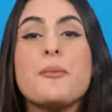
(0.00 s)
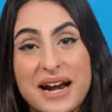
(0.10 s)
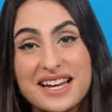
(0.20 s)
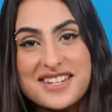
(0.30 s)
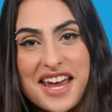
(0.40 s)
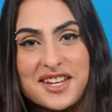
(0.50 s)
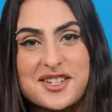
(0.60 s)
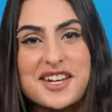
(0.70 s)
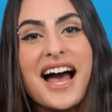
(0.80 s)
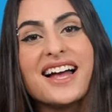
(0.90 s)
Para a
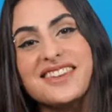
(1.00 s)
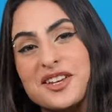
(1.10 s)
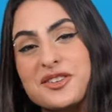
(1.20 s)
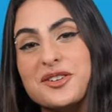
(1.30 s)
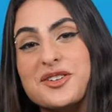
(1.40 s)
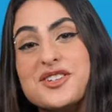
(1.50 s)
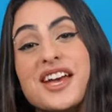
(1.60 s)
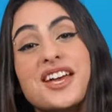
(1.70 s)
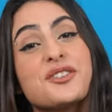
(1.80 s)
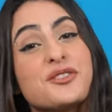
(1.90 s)
gente, a
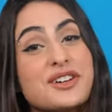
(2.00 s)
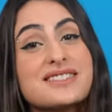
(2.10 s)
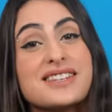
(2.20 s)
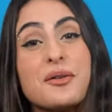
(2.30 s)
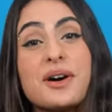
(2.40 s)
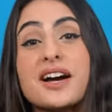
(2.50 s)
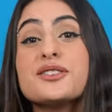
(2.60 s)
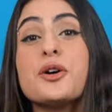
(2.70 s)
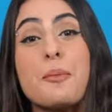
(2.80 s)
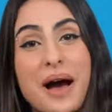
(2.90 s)
tecnologia e a inovação
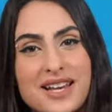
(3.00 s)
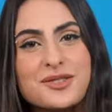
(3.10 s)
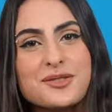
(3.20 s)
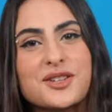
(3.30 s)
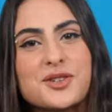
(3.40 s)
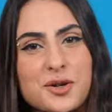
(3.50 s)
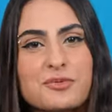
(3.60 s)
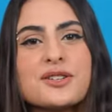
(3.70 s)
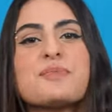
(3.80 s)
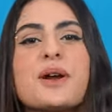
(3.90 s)
andam mais do que
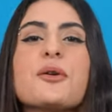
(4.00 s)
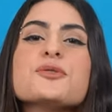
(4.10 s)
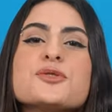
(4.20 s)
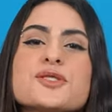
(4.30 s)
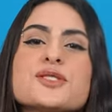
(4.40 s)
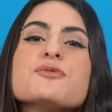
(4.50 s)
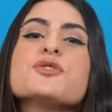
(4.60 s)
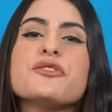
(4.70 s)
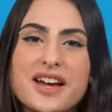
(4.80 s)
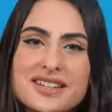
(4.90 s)
juntas para a construção de
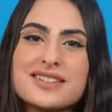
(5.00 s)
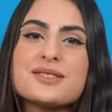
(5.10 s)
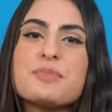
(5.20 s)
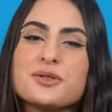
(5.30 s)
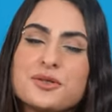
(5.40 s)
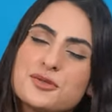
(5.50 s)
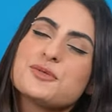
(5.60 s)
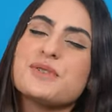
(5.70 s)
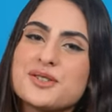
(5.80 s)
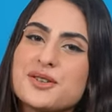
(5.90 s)
ofertas e produtos
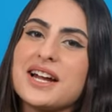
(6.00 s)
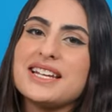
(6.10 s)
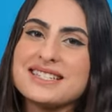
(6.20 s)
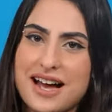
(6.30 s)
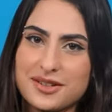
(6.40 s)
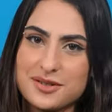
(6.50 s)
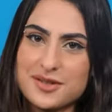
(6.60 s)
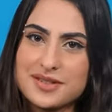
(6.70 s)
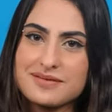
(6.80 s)
personalizados